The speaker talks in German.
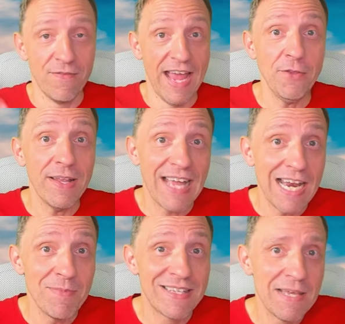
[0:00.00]
Wenn du in
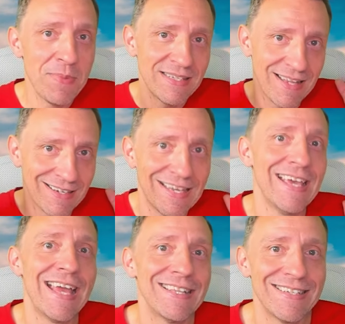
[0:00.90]
keinem Team bist, dann
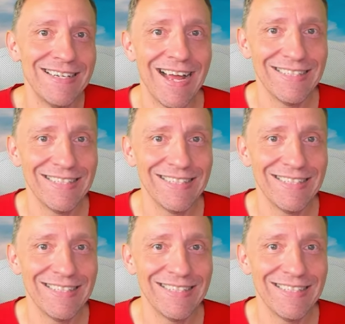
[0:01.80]
geh jetzt in